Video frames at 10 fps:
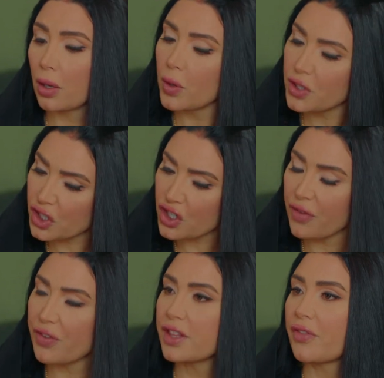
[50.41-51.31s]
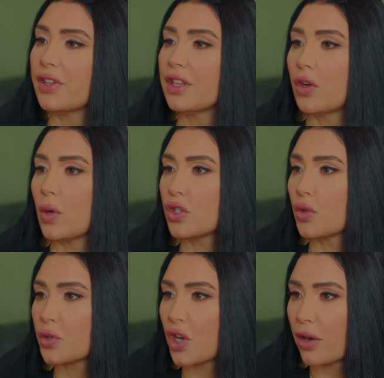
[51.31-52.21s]
واديك شايف انت فين دلوقتي
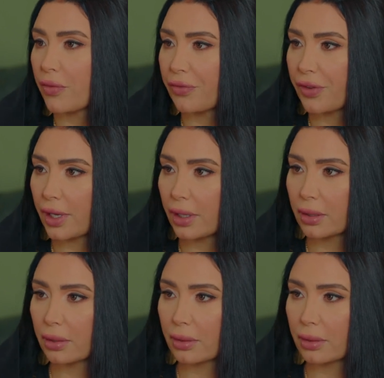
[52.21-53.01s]
ومشرف فين